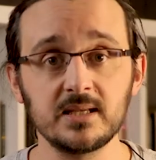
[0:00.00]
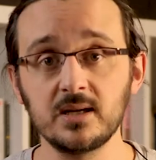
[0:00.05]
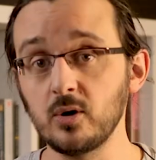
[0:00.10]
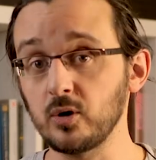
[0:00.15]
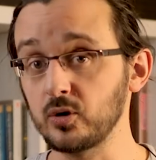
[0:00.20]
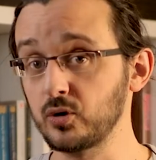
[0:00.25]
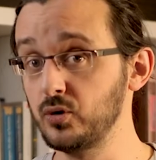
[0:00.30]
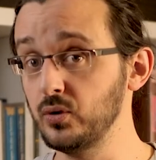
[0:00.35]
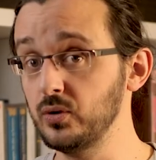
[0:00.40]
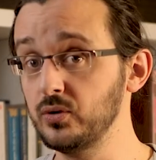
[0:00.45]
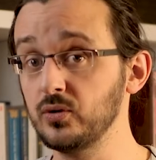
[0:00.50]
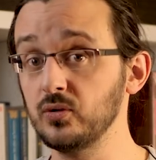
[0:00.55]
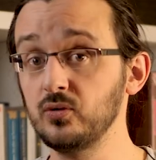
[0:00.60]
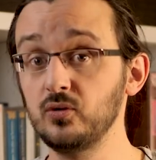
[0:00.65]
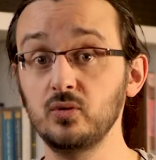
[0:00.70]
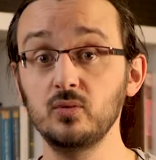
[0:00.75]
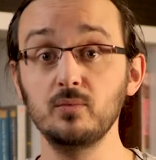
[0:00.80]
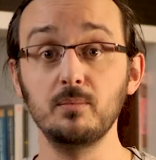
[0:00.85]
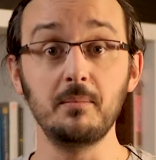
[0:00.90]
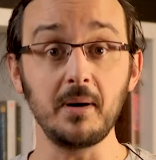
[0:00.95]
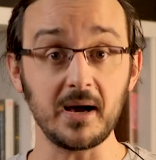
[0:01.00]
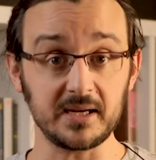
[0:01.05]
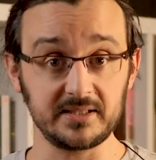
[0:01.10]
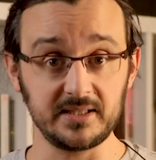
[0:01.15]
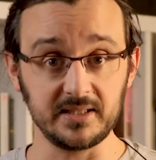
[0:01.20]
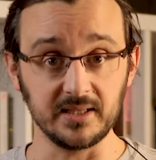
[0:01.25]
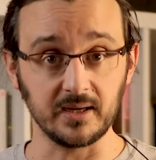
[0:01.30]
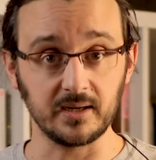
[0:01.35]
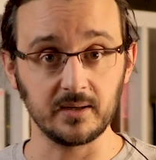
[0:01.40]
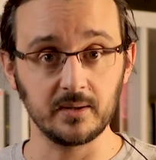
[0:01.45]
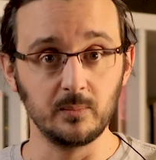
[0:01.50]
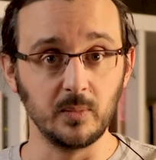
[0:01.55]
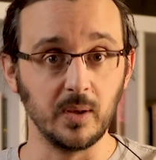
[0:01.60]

c'est leur culte du martyr.